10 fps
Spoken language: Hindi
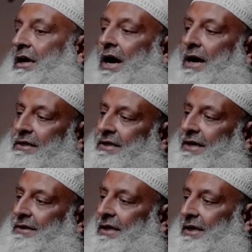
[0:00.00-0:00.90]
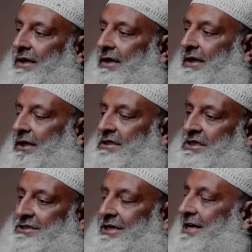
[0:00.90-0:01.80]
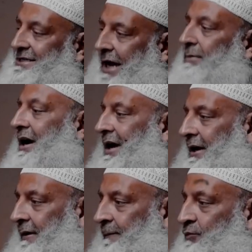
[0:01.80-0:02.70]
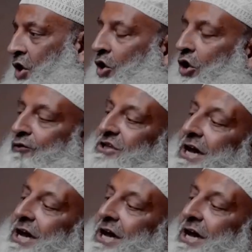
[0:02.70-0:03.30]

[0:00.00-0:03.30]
कहानत कहते हैं किसी चीज़ का हिसाब लगा लेना बिल्कुल और वो